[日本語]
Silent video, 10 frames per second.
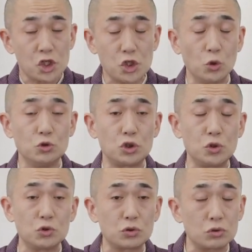塩抜
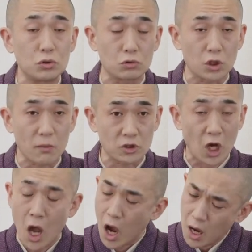きをするんでございます
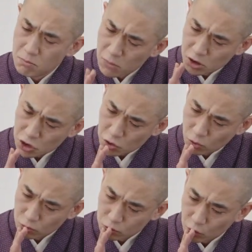が、あんまり
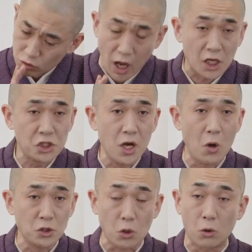塩を抜くと今度は味が
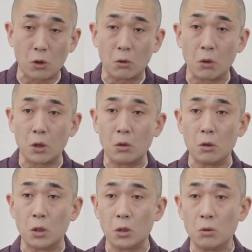落ちちゃう。おいおいおい
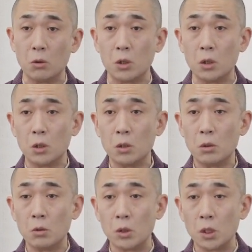おい
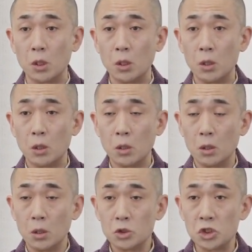おい。
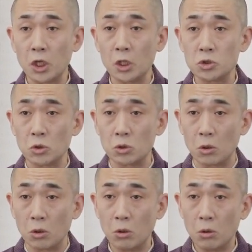茂蔵
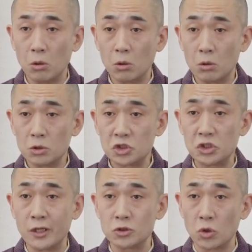よ。
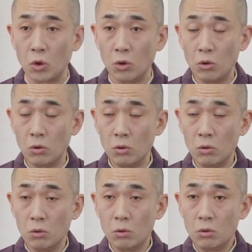茂蔵。
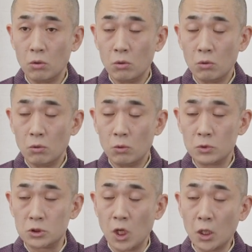
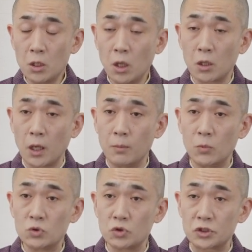お前、誰がが
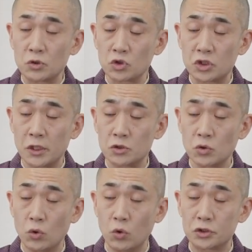んもどきの製
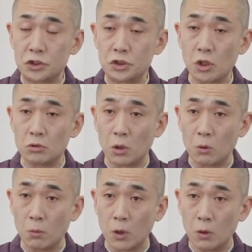造法を聞いてんだよ、
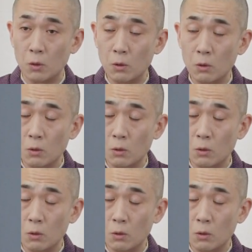お前。